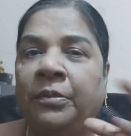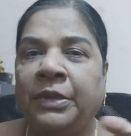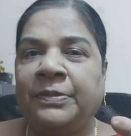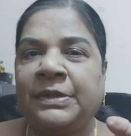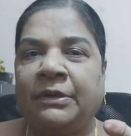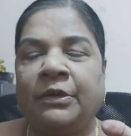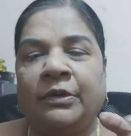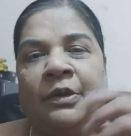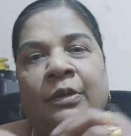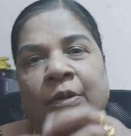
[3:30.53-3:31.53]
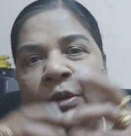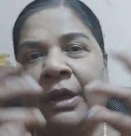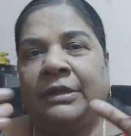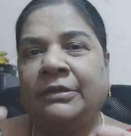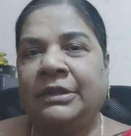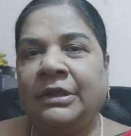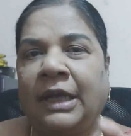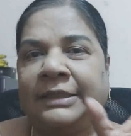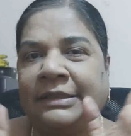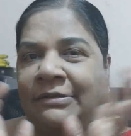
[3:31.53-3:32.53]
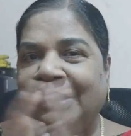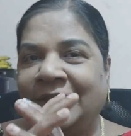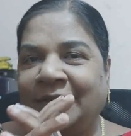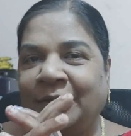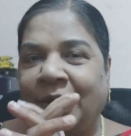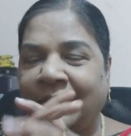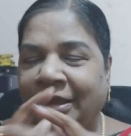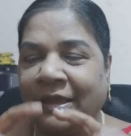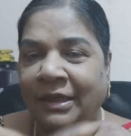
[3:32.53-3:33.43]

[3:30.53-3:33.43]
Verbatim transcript: பீப் சவுண்டு வந்தோடனே அது வந்து அச்சு விழுந்துடும் அந்த